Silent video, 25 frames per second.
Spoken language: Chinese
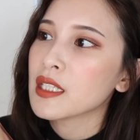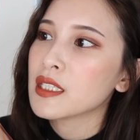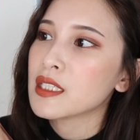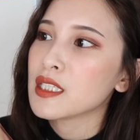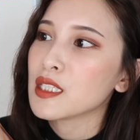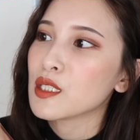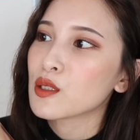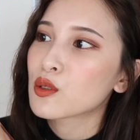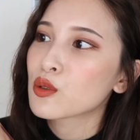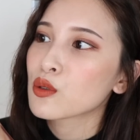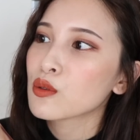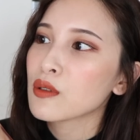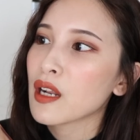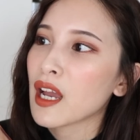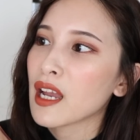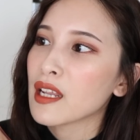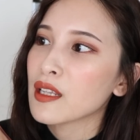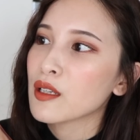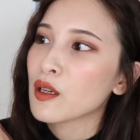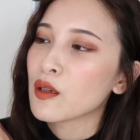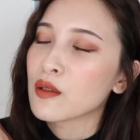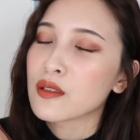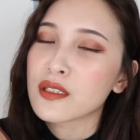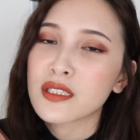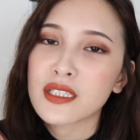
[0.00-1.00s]
挤出来
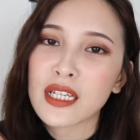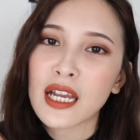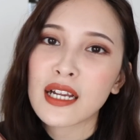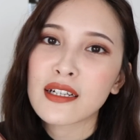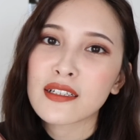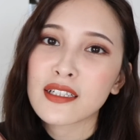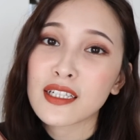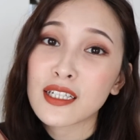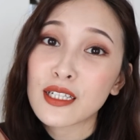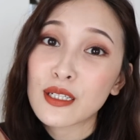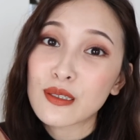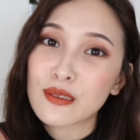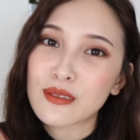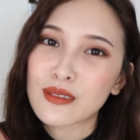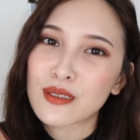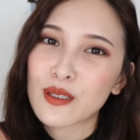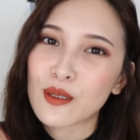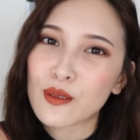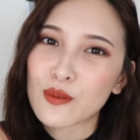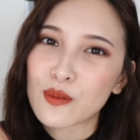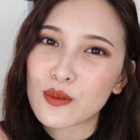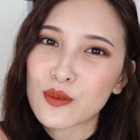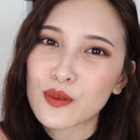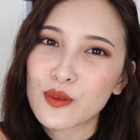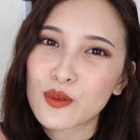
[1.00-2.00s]
那种像 k i l l s 那
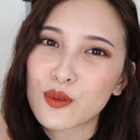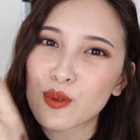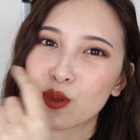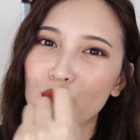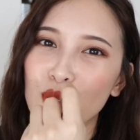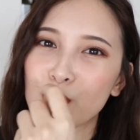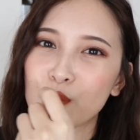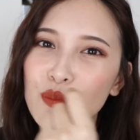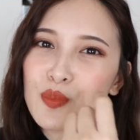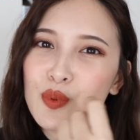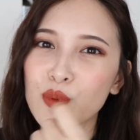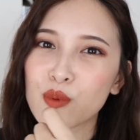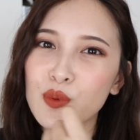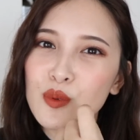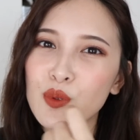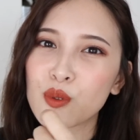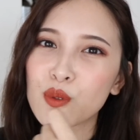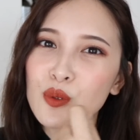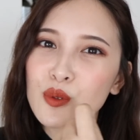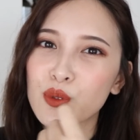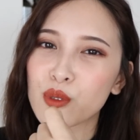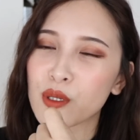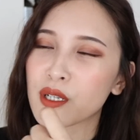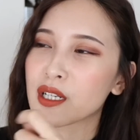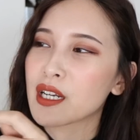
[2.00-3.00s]
种唇部
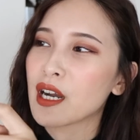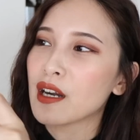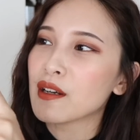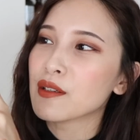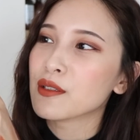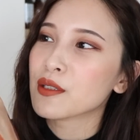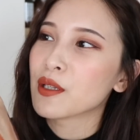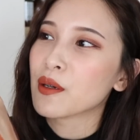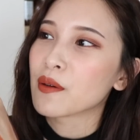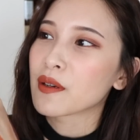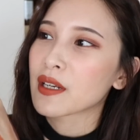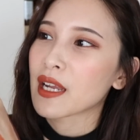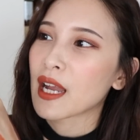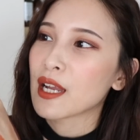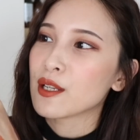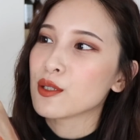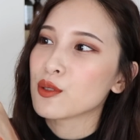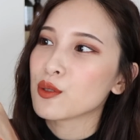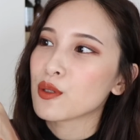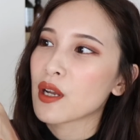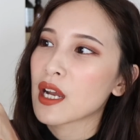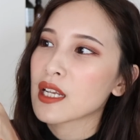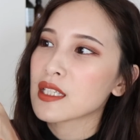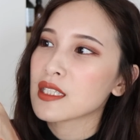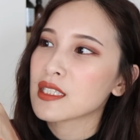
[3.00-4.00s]
护唇膏的那种感
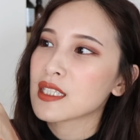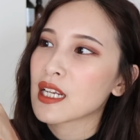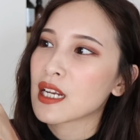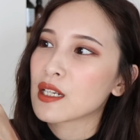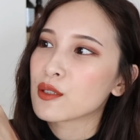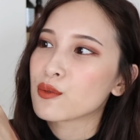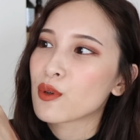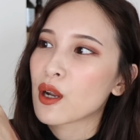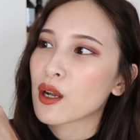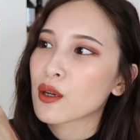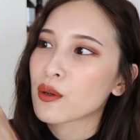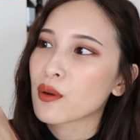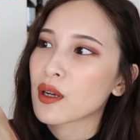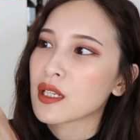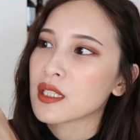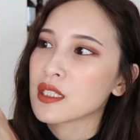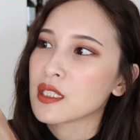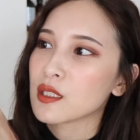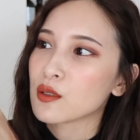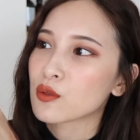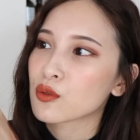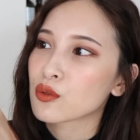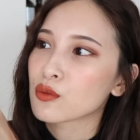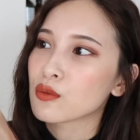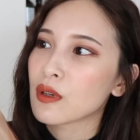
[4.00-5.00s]
觉，它是这样软管
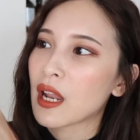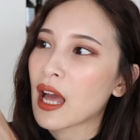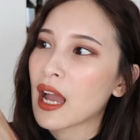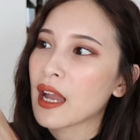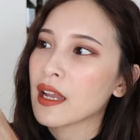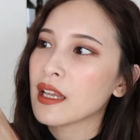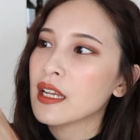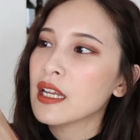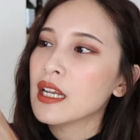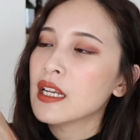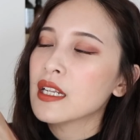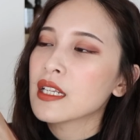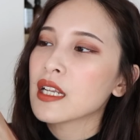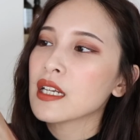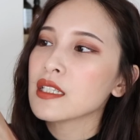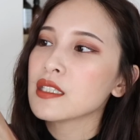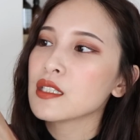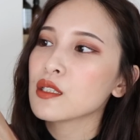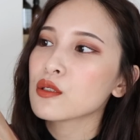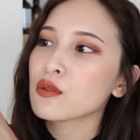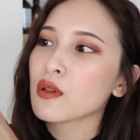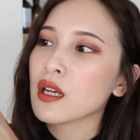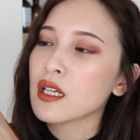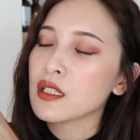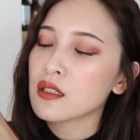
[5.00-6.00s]
挤出来，然后
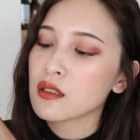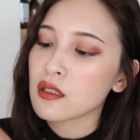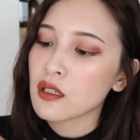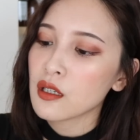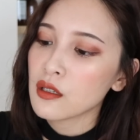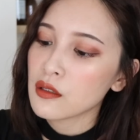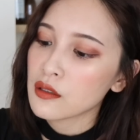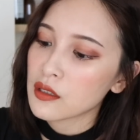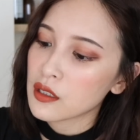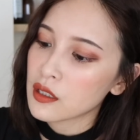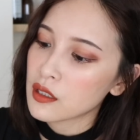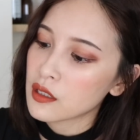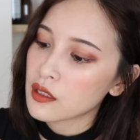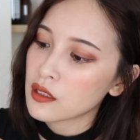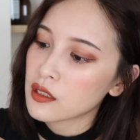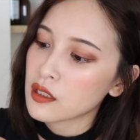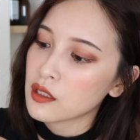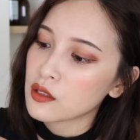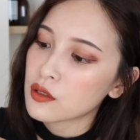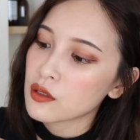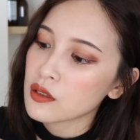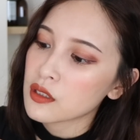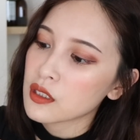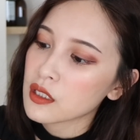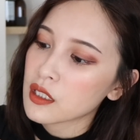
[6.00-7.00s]
挤出来之后呢，
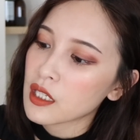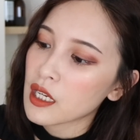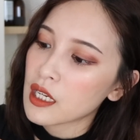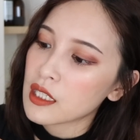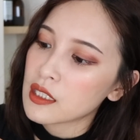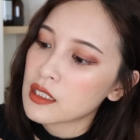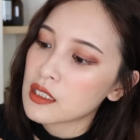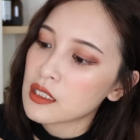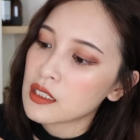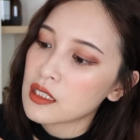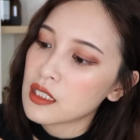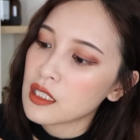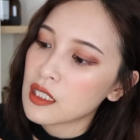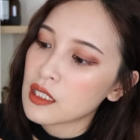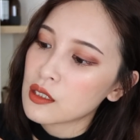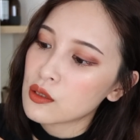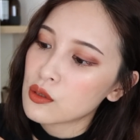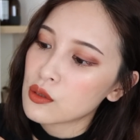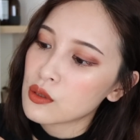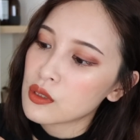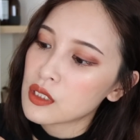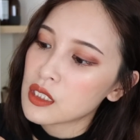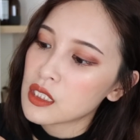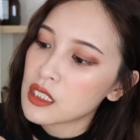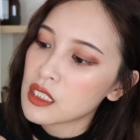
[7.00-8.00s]
你就是可以直接
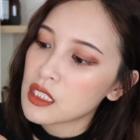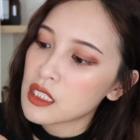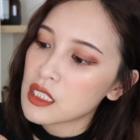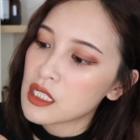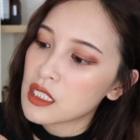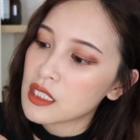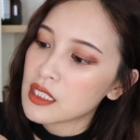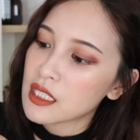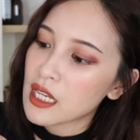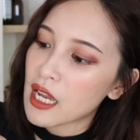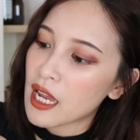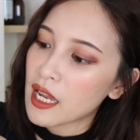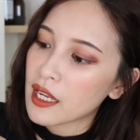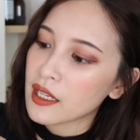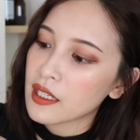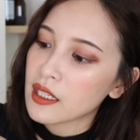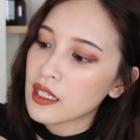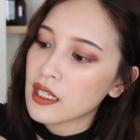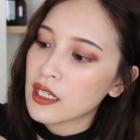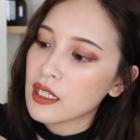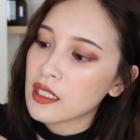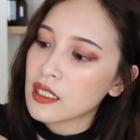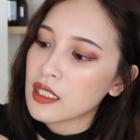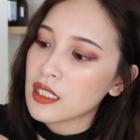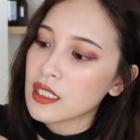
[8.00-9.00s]
去卸在
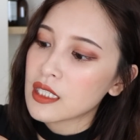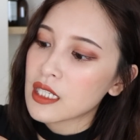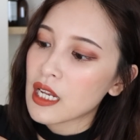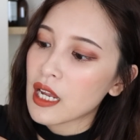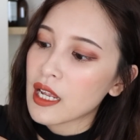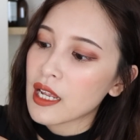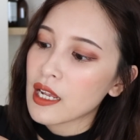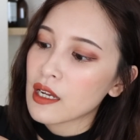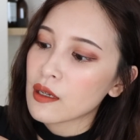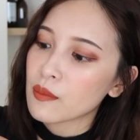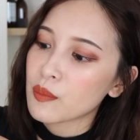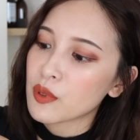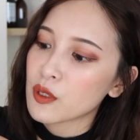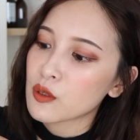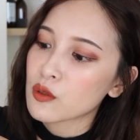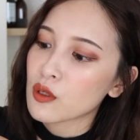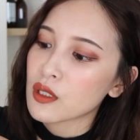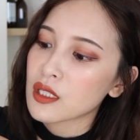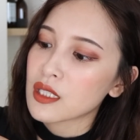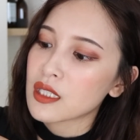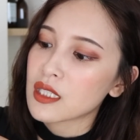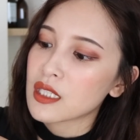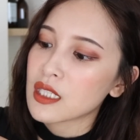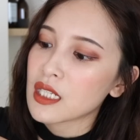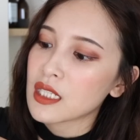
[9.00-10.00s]
你想要，譬如
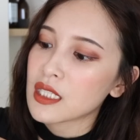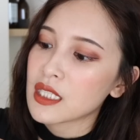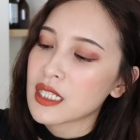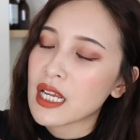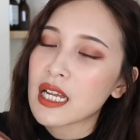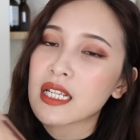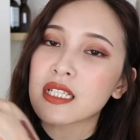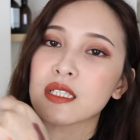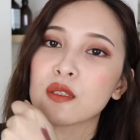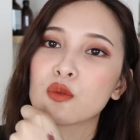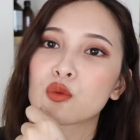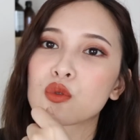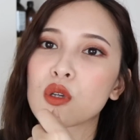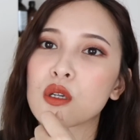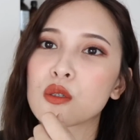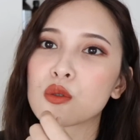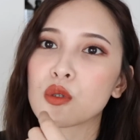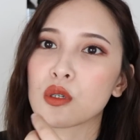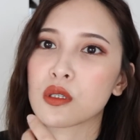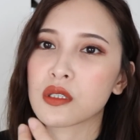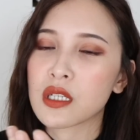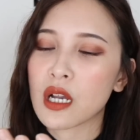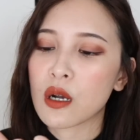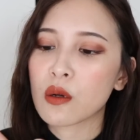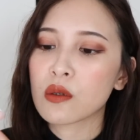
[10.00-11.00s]
说直接挤在嘴
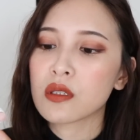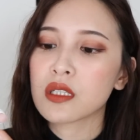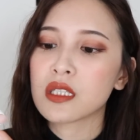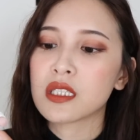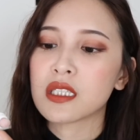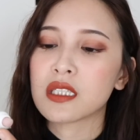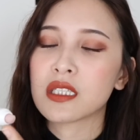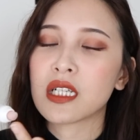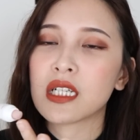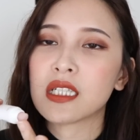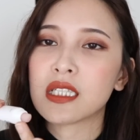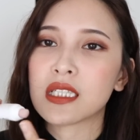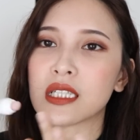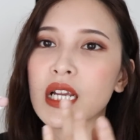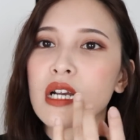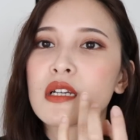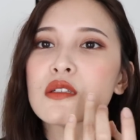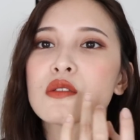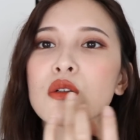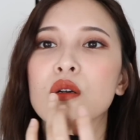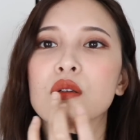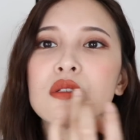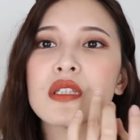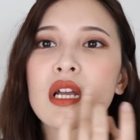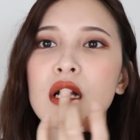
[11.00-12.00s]
唇上，或者直接挤在
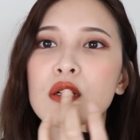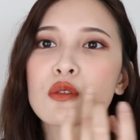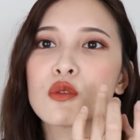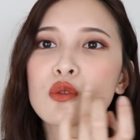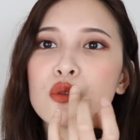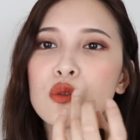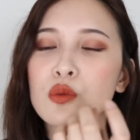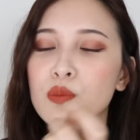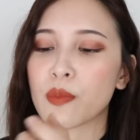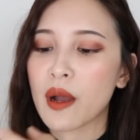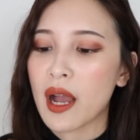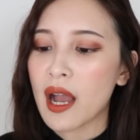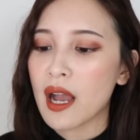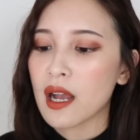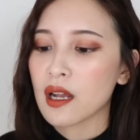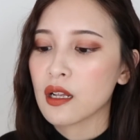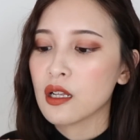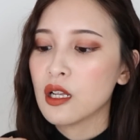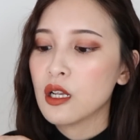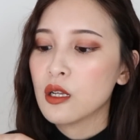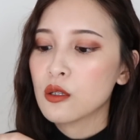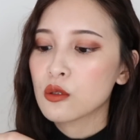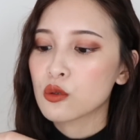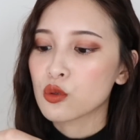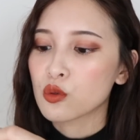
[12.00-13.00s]
手上去把
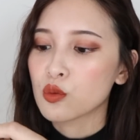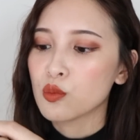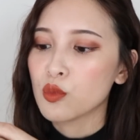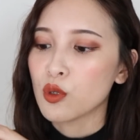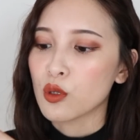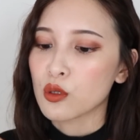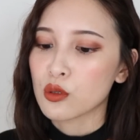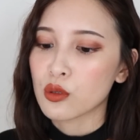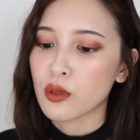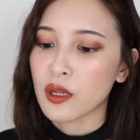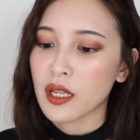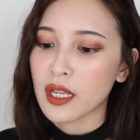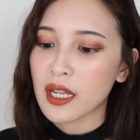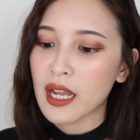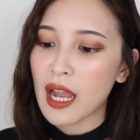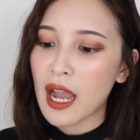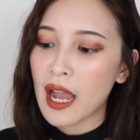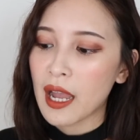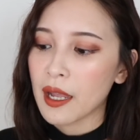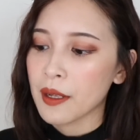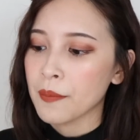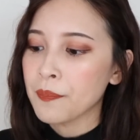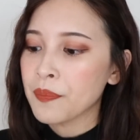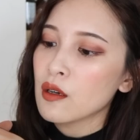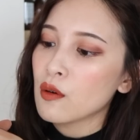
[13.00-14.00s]
它涂抹推
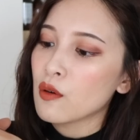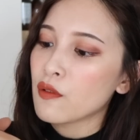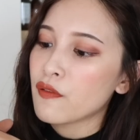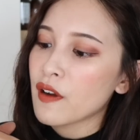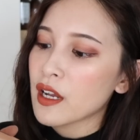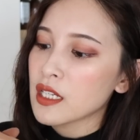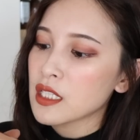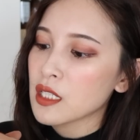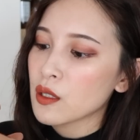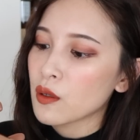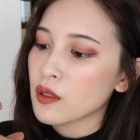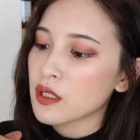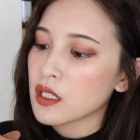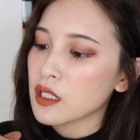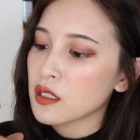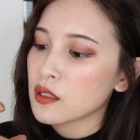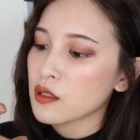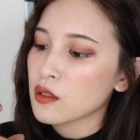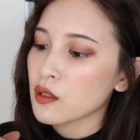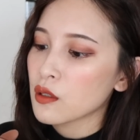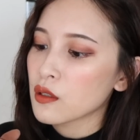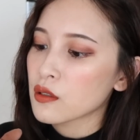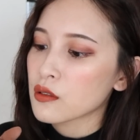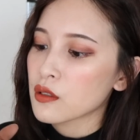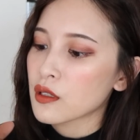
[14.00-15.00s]
开。我发现我第一
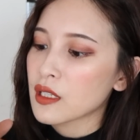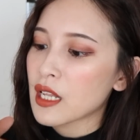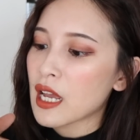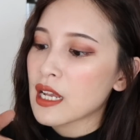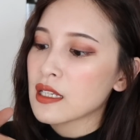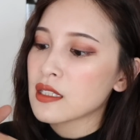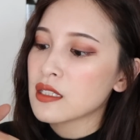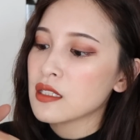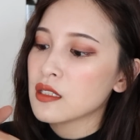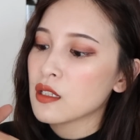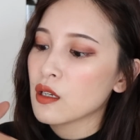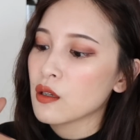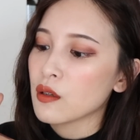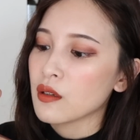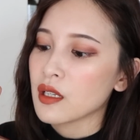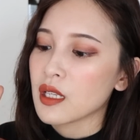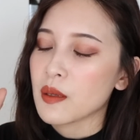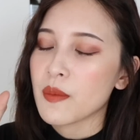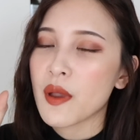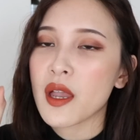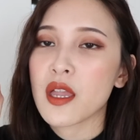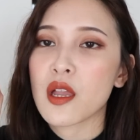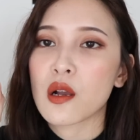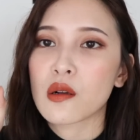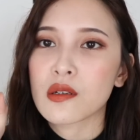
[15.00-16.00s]
次用的时候，它是那种
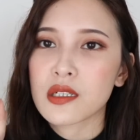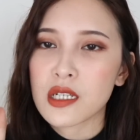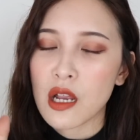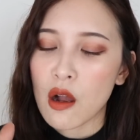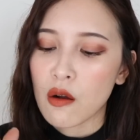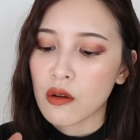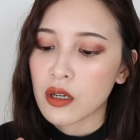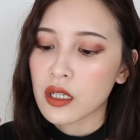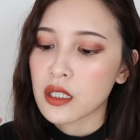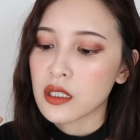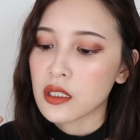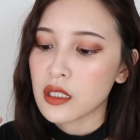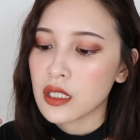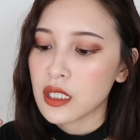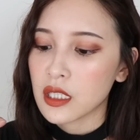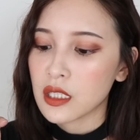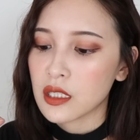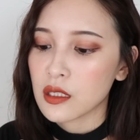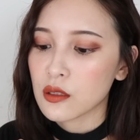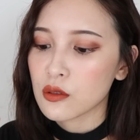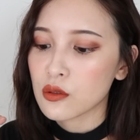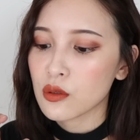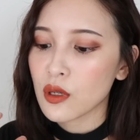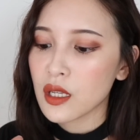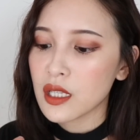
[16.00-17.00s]
里面有小颗粒
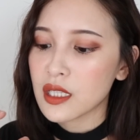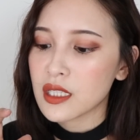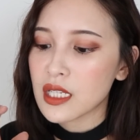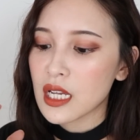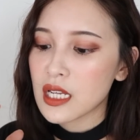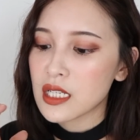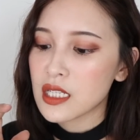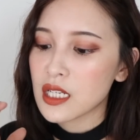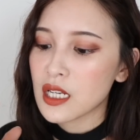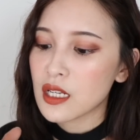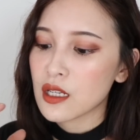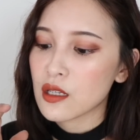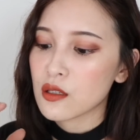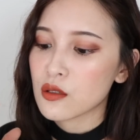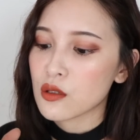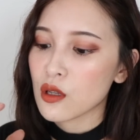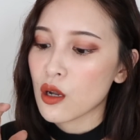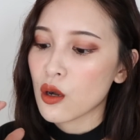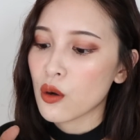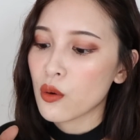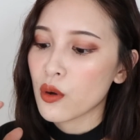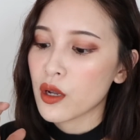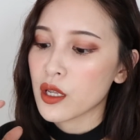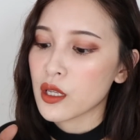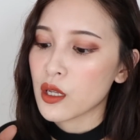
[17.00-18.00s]
的，所以你在卸的时
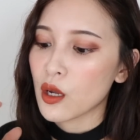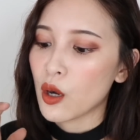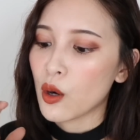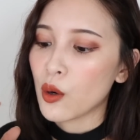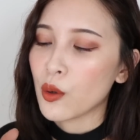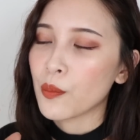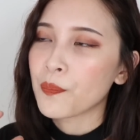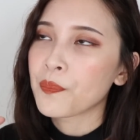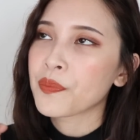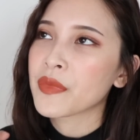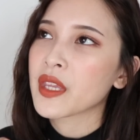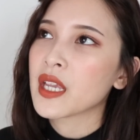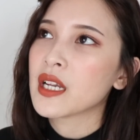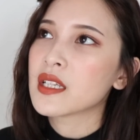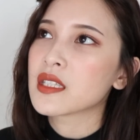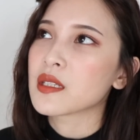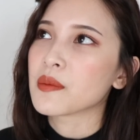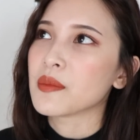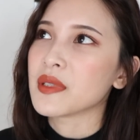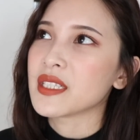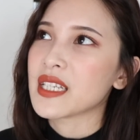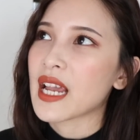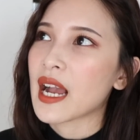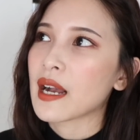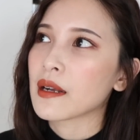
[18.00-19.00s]
候会有
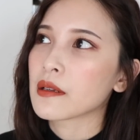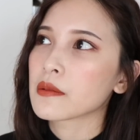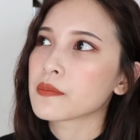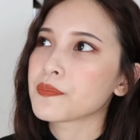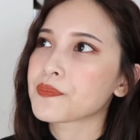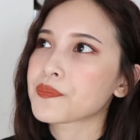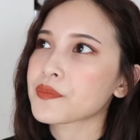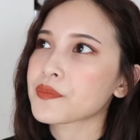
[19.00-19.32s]
怎么讲？